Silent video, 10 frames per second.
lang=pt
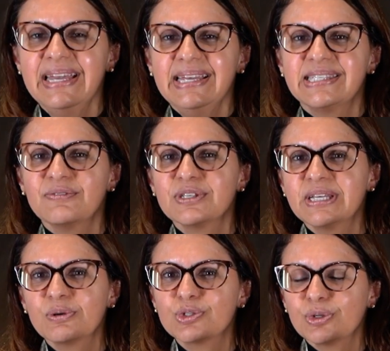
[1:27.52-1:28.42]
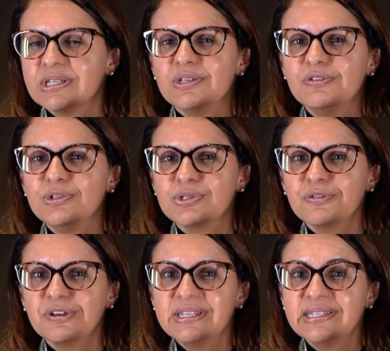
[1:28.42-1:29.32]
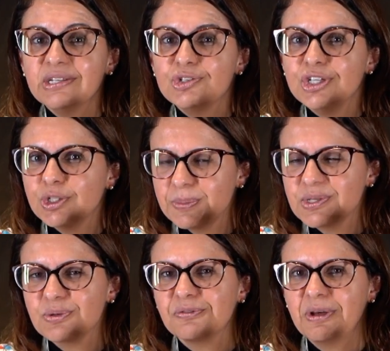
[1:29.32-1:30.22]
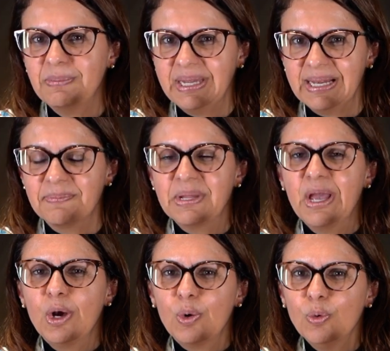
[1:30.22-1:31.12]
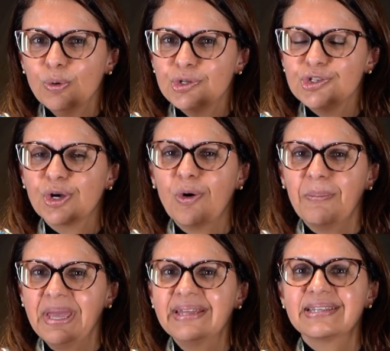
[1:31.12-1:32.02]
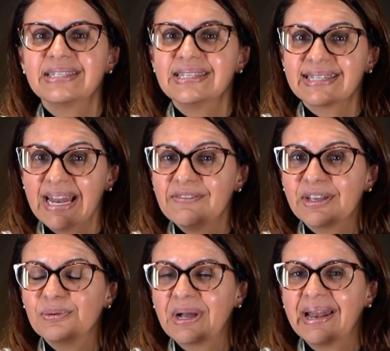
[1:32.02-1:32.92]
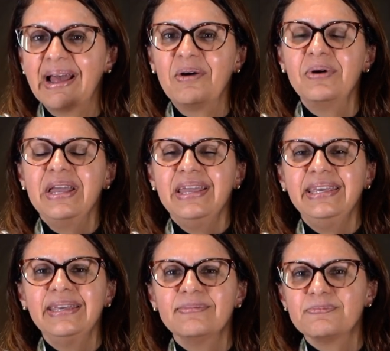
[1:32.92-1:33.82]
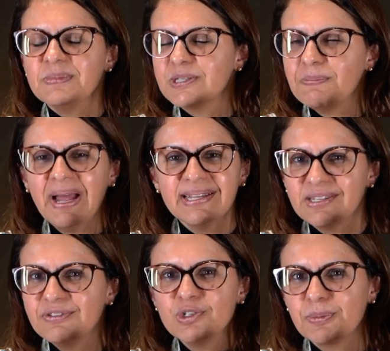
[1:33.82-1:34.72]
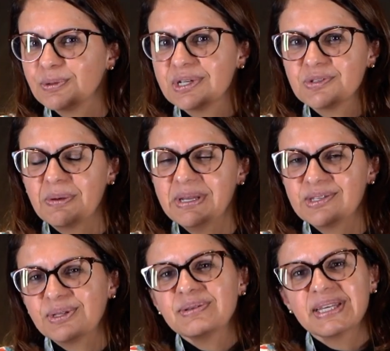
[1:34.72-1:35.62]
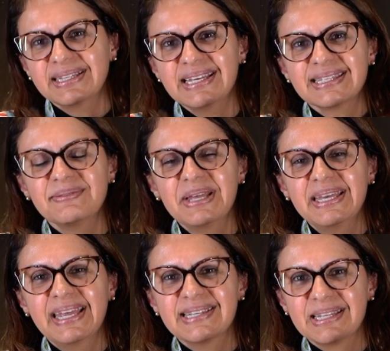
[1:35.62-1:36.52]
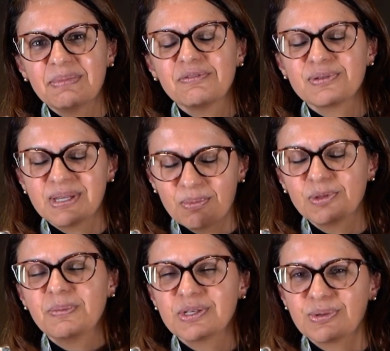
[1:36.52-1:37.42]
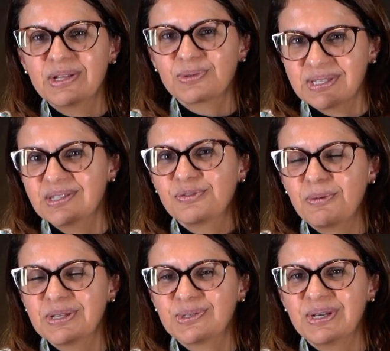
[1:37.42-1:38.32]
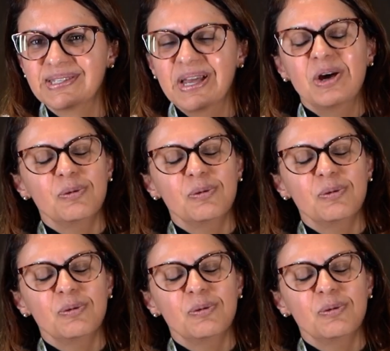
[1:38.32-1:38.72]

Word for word: E se você gostou desse vídeo, se fez sentido para sua família, curte, comenta, se inscreve aqui no canal e espalhe esse vídeo para outras famílias. Eu tenho certeza que eles também vão ser muito abençoados com essas informações.